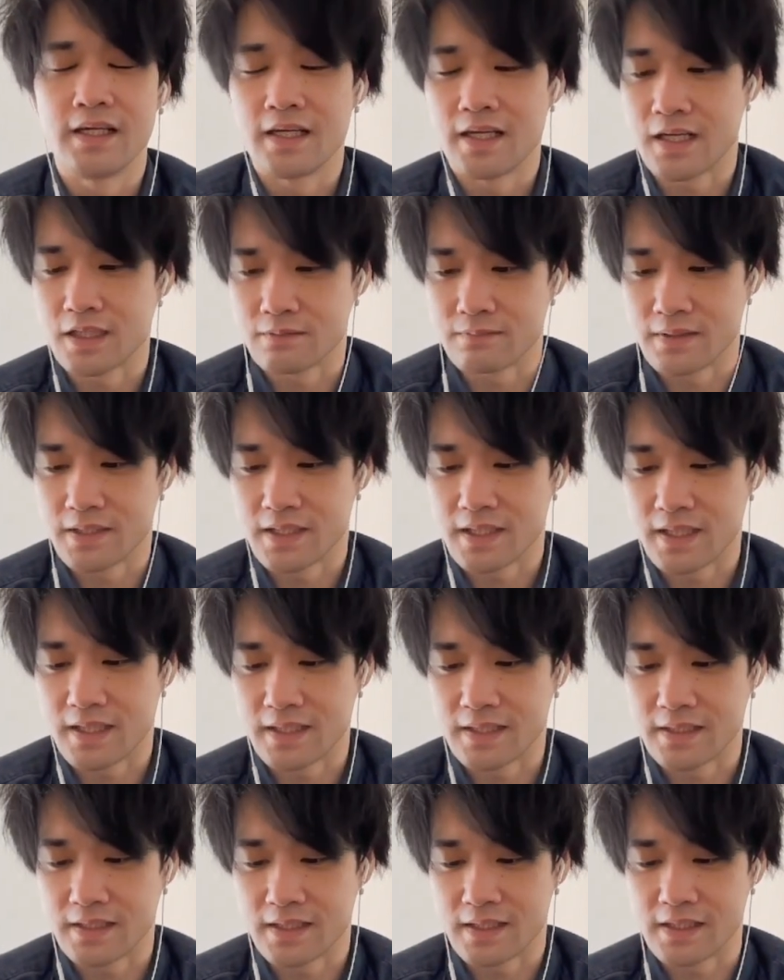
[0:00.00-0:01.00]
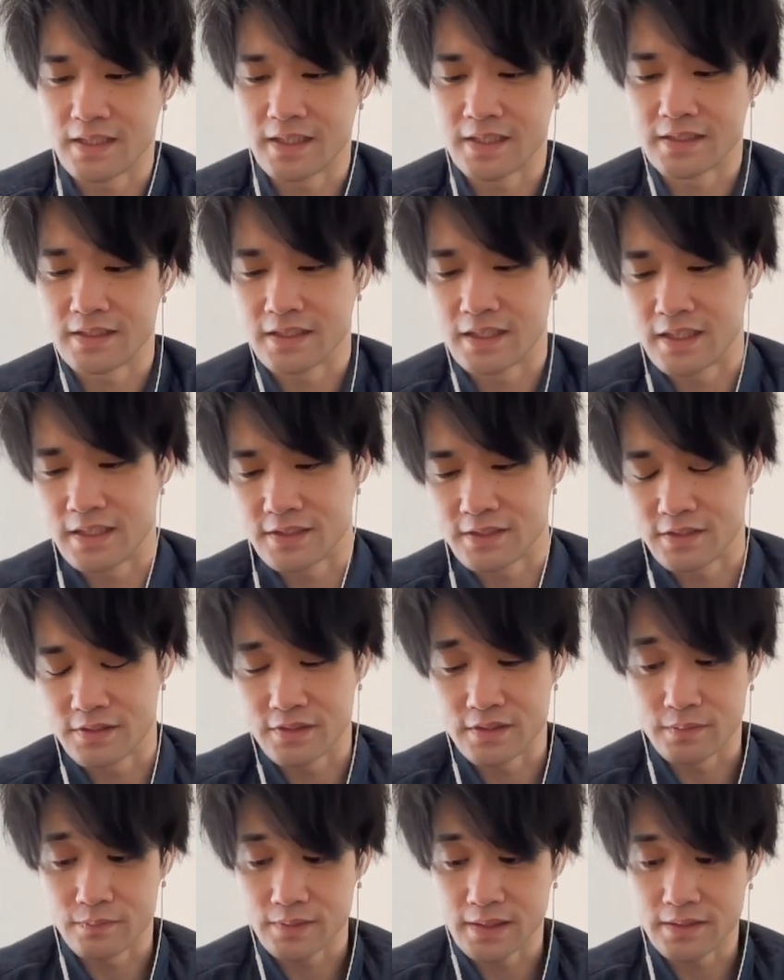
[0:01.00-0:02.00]
悪魔
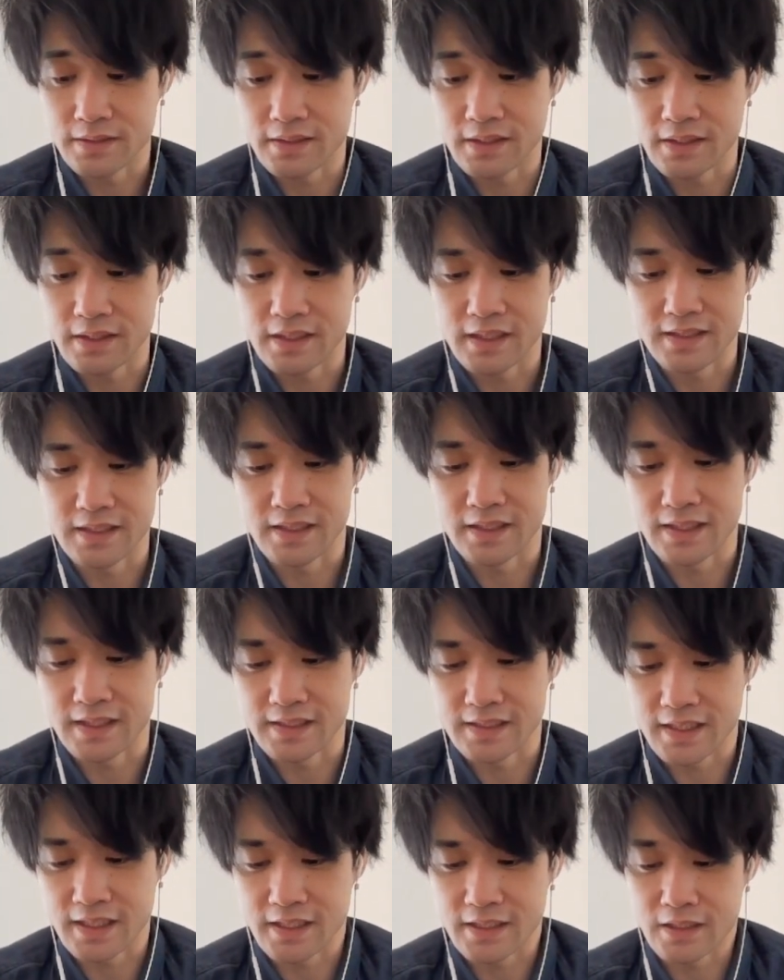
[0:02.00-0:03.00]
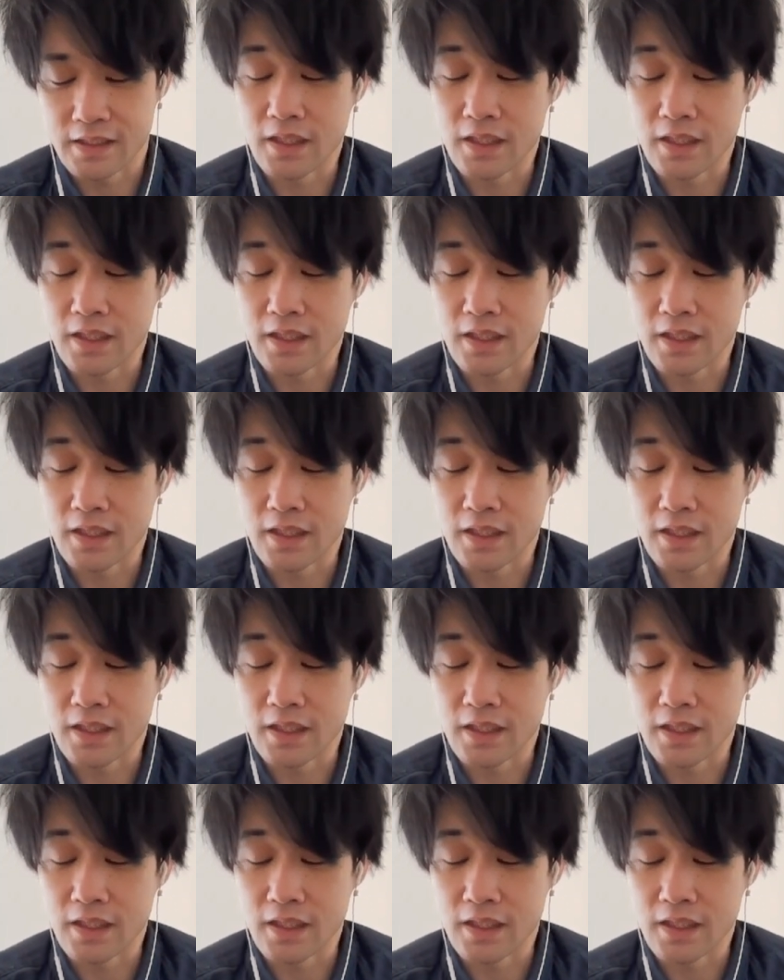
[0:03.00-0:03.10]
キラースキルチェーン2つに離脱連体制。